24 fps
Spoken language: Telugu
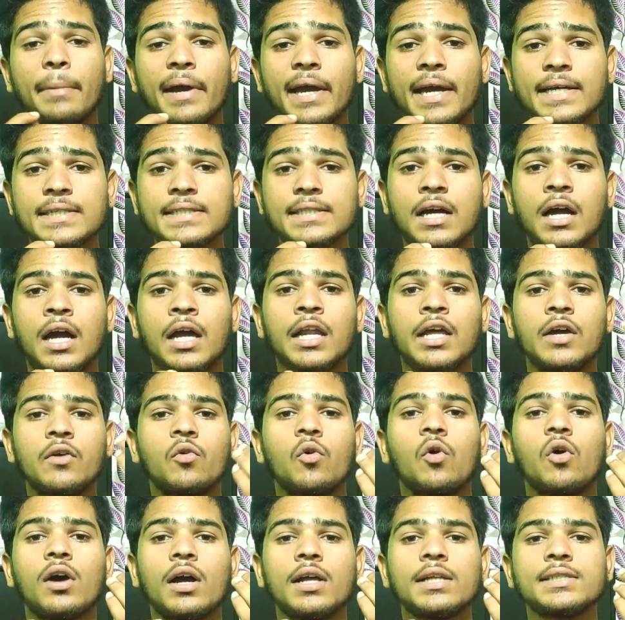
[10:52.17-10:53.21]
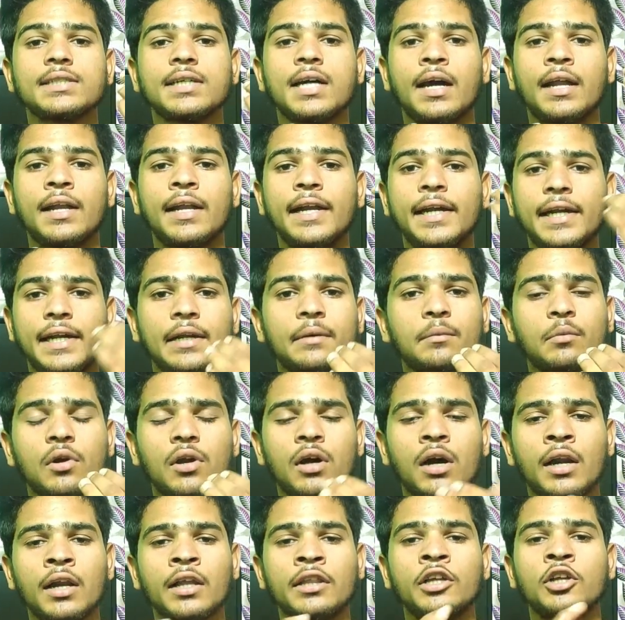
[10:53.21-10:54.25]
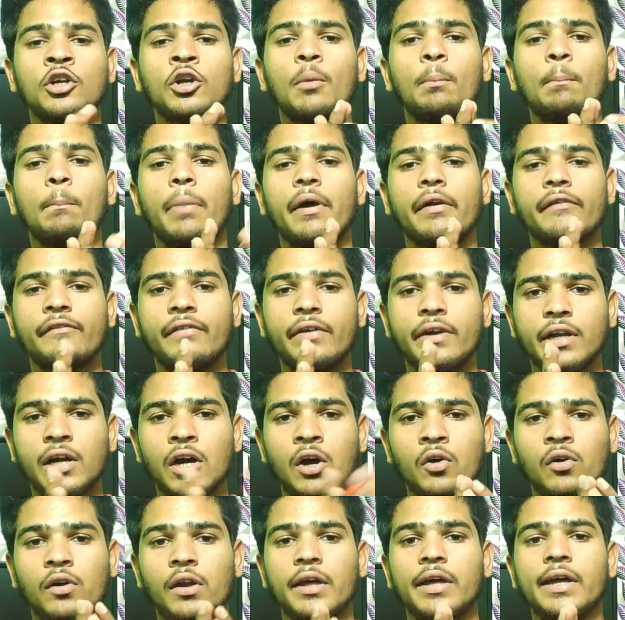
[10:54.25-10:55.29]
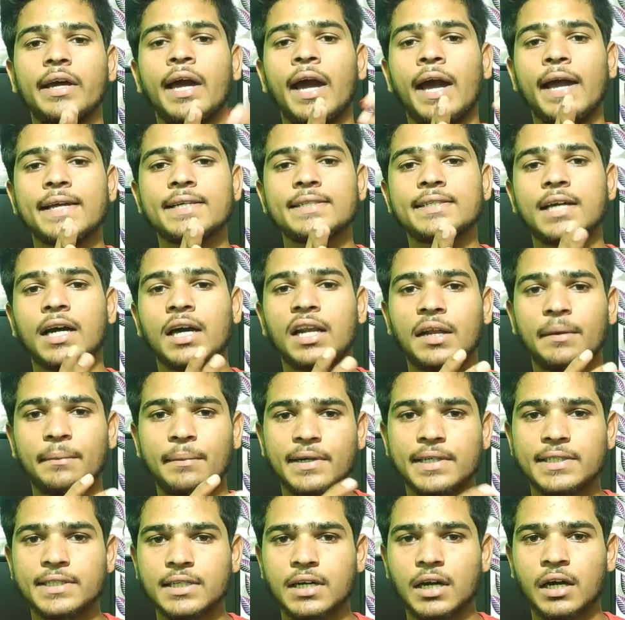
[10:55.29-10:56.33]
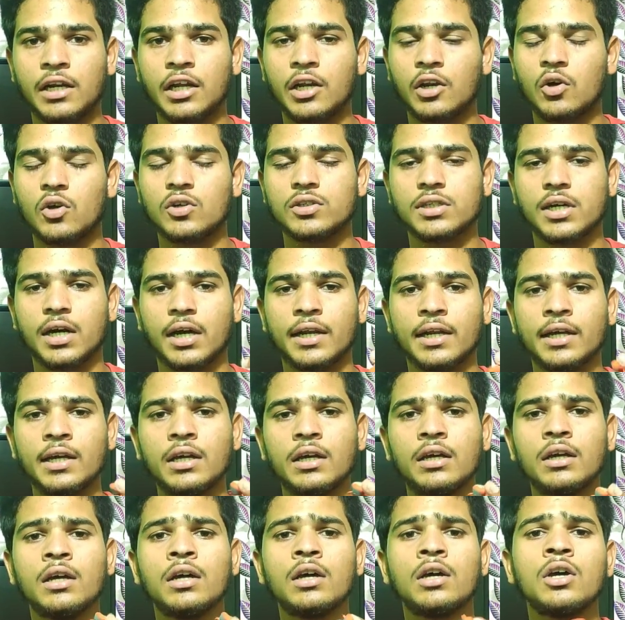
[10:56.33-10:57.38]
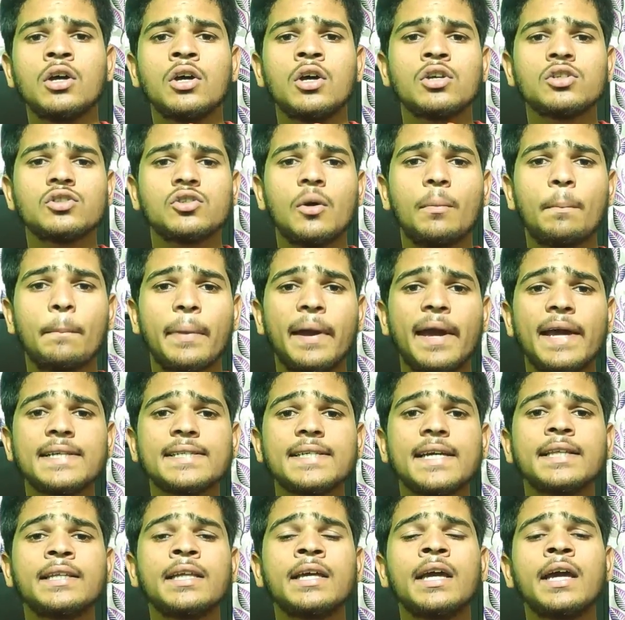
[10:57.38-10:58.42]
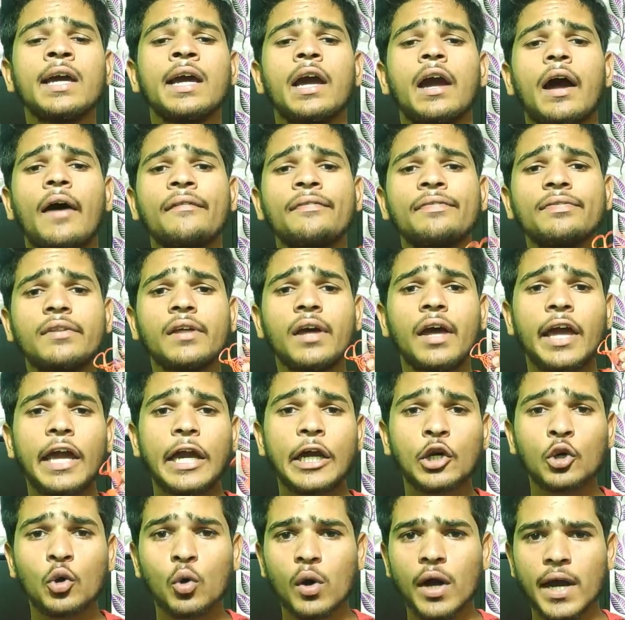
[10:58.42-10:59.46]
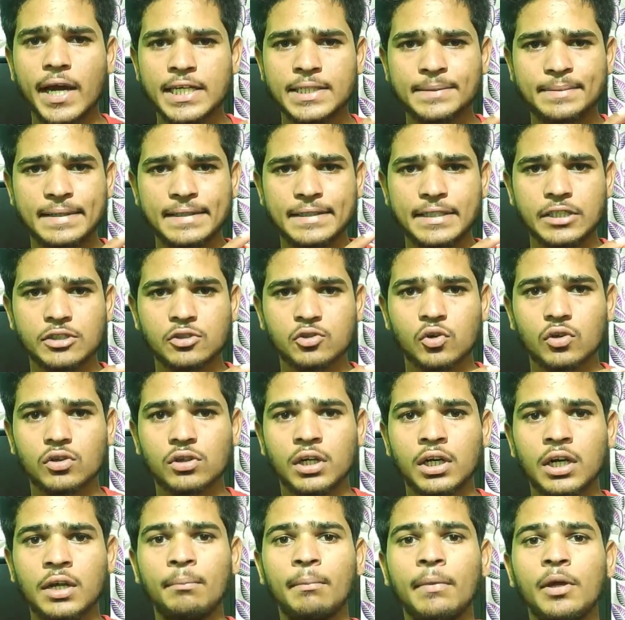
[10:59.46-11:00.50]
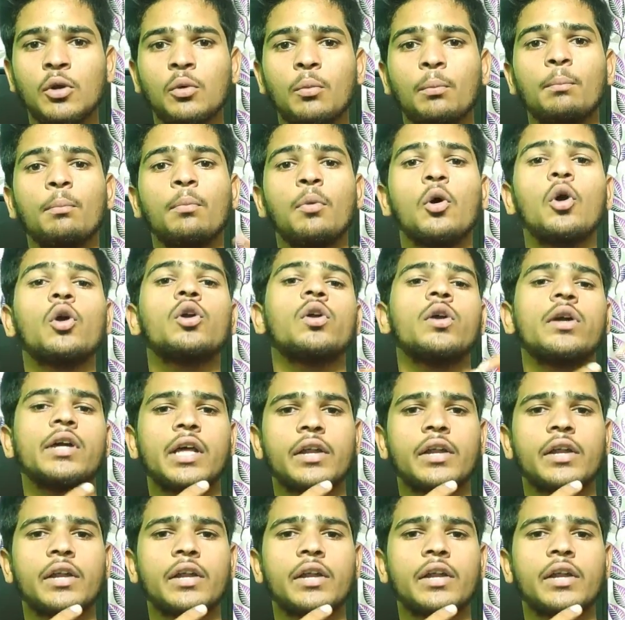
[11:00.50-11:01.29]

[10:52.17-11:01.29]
బేస్ కానీ వోకల్స్ కానీ ట్రెబుల్ కానీ దీంట్లో పర్ఫెక్ట్గా ఉన్నాయి హైస్ కానీ మిడ్స్ కానీ లోస్ కానీ సో బేస్ అయితే అంత ఎక్కువగా ఎక్స్పెక్ట్ చేసుకోవద్దండి మీరు బోట్